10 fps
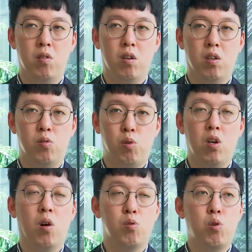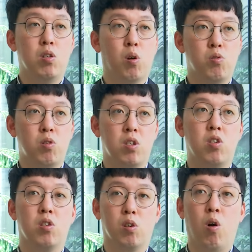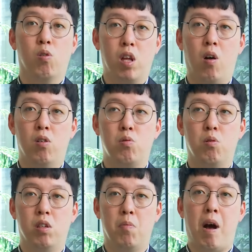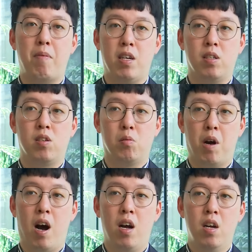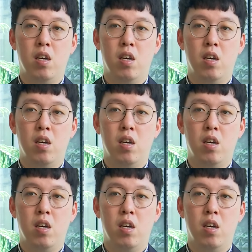呃，最后最终就是失控到了所谓的八百四十趴。